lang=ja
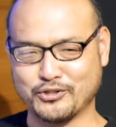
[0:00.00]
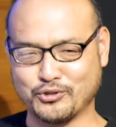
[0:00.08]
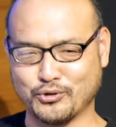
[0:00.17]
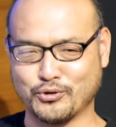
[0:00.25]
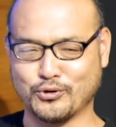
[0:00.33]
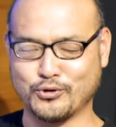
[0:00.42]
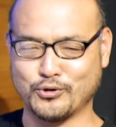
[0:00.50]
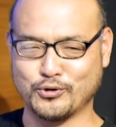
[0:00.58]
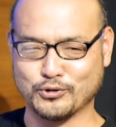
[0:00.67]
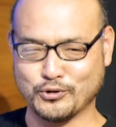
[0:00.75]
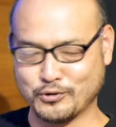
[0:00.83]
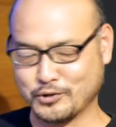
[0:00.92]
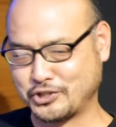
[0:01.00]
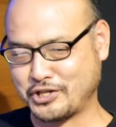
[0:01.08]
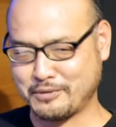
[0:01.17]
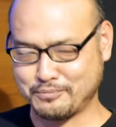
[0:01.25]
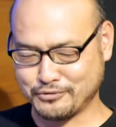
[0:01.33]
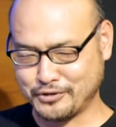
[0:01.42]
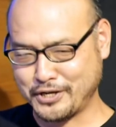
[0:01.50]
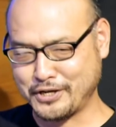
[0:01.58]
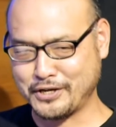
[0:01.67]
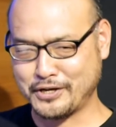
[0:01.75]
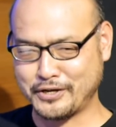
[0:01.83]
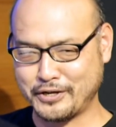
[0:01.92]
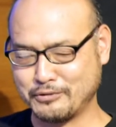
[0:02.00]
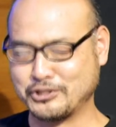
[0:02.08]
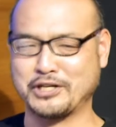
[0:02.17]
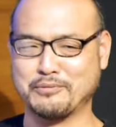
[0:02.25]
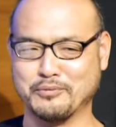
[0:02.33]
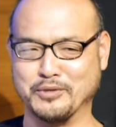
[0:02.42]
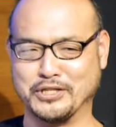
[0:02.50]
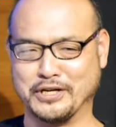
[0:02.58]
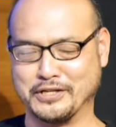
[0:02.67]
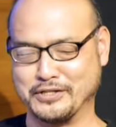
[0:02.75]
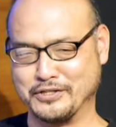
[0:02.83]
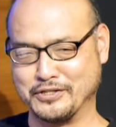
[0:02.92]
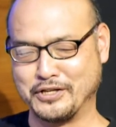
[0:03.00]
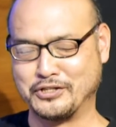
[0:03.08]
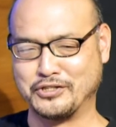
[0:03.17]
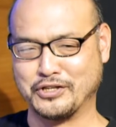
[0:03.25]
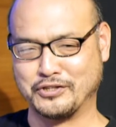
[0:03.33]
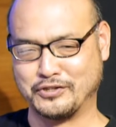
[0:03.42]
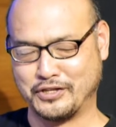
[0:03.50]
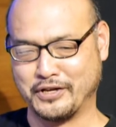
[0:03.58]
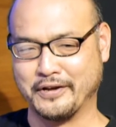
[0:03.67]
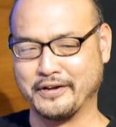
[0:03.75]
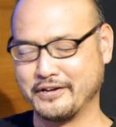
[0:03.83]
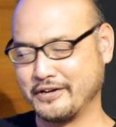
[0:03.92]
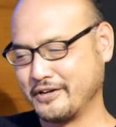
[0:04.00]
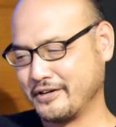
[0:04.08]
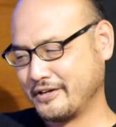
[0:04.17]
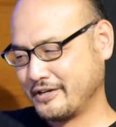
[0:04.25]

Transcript: ドド、うん、のシャープレレのシャープみたいにできてって、うんうんうん、